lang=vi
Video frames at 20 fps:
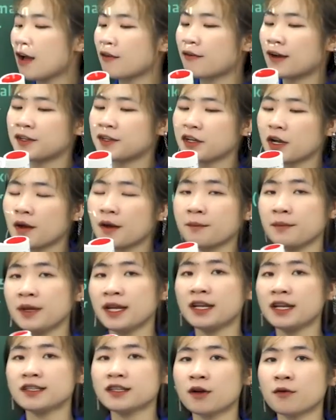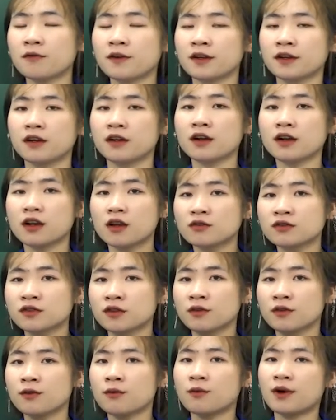Và như các bạn biết đấy trong phần A
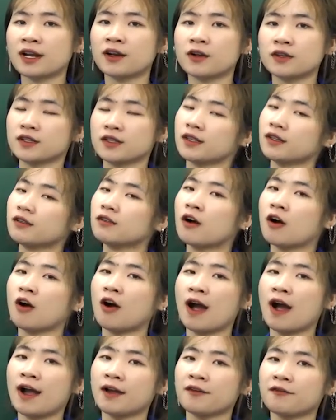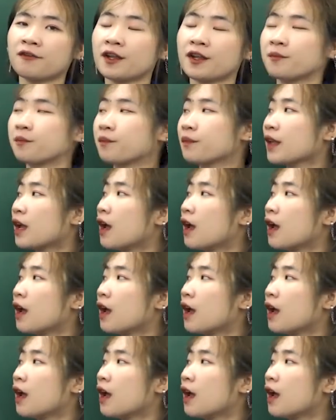Closer Look One nó sẽ thường có hai phần.